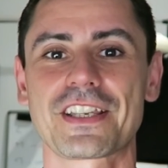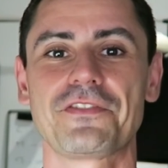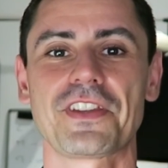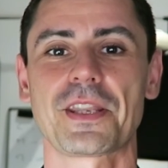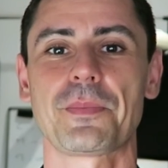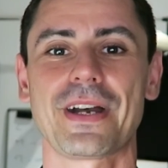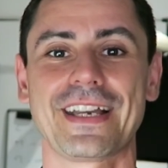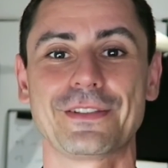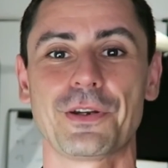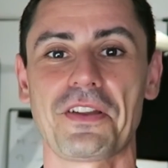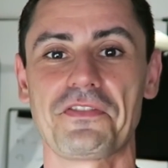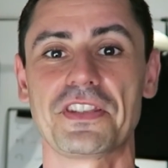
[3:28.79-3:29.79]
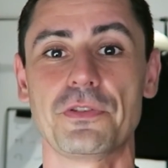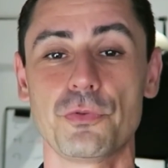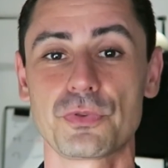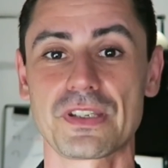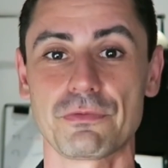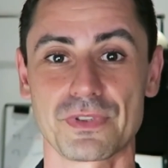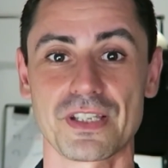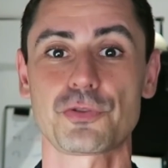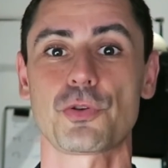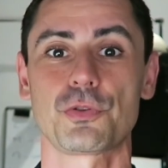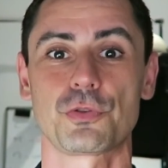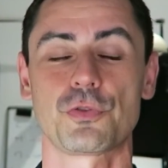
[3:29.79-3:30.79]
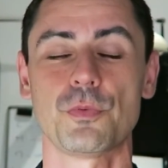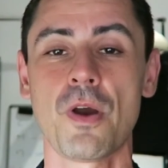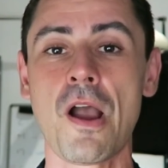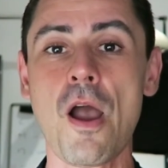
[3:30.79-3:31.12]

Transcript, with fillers: qui vient d'apparaître dans la vidéo si vous êtes sur YouTube,